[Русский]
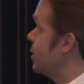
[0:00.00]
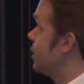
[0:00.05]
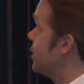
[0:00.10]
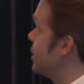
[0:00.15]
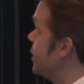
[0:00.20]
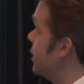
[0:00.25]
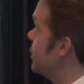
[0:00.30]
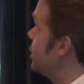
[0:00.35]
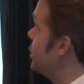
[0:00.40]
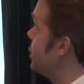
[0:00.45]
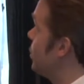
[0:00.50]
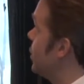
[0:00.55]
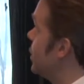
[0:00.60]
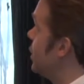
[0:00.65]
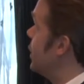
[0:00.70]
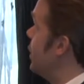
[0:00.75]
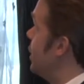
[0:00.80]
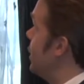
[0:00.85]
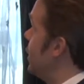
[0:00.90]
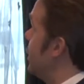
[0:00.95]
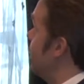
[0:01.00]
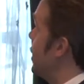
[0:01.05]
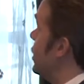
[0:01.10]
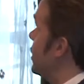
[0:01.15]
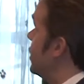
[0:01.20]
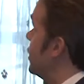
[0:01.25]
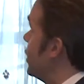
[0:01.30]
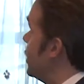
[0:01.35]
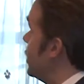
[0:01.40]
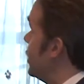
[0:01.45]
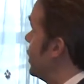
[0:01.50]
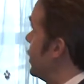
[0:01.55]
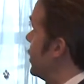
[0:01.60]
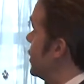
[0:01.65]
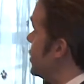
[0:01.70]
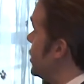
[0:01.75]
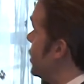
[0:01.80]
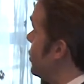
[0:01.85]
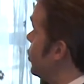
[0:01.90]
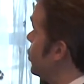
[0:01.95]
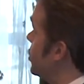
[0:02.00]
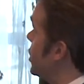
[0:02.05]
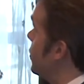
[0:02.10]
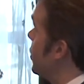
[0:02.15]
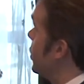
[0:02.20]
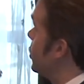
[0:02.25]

значимое для а, разработки